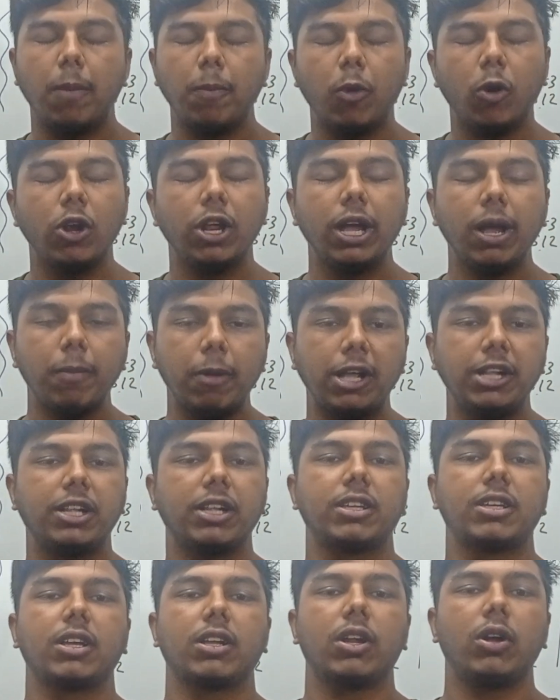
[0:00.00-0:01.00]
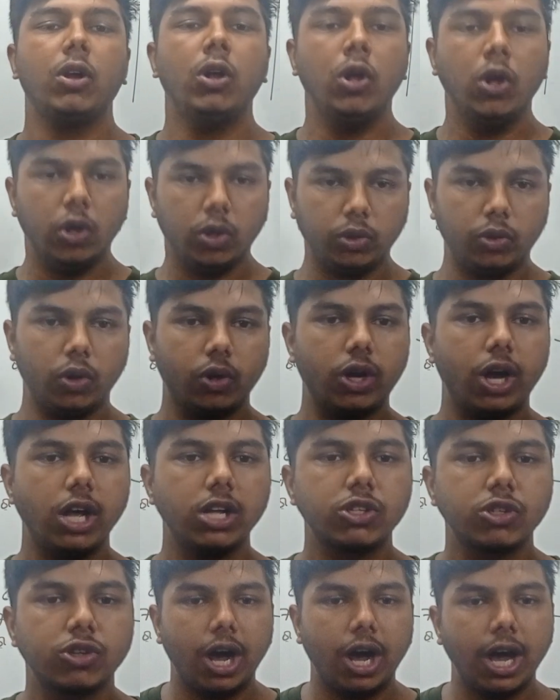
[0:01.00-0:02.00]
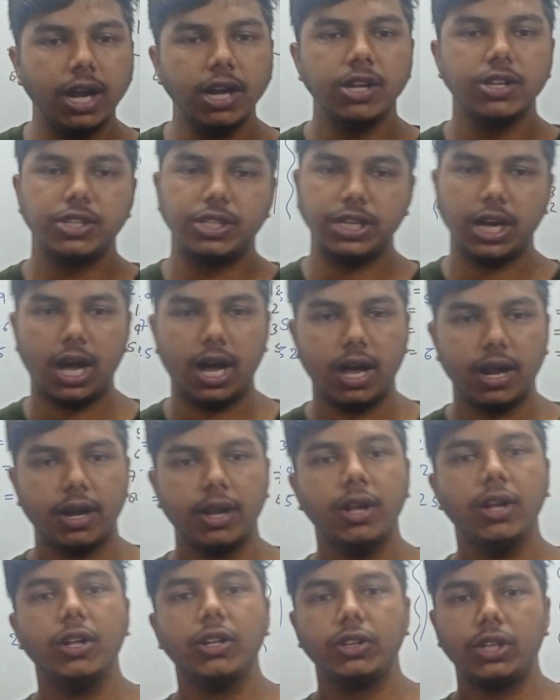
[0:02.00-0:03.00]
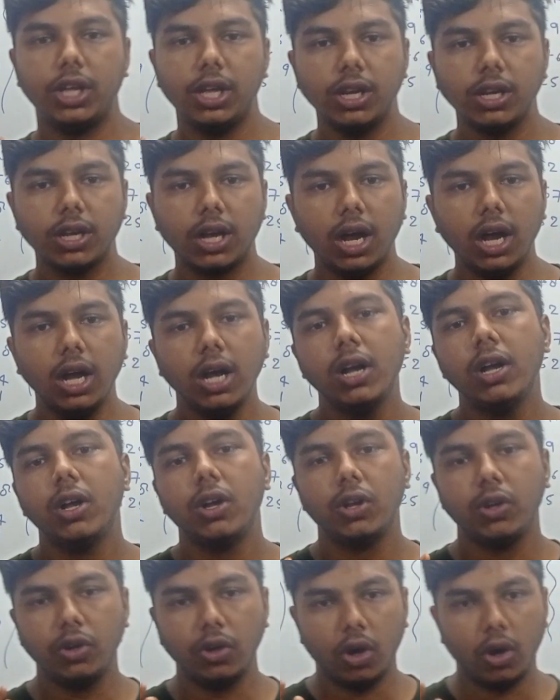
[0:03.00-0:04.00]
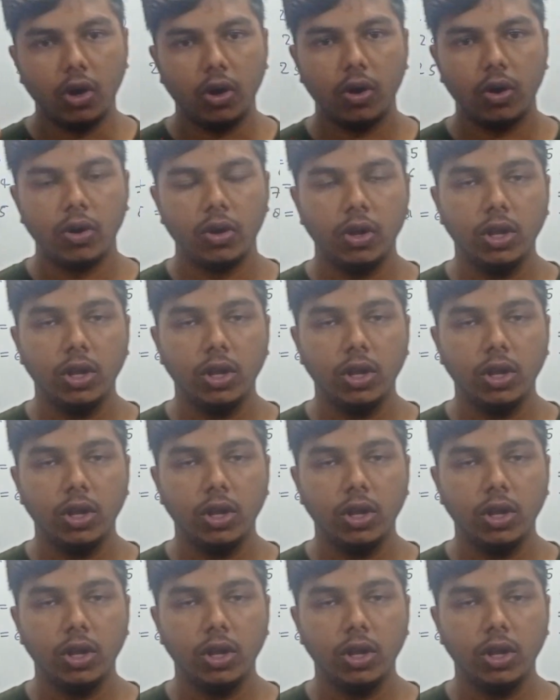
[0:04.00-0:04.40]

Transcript: हम बोलेंगे भाई दो स्क्वायर चार तीन का नौ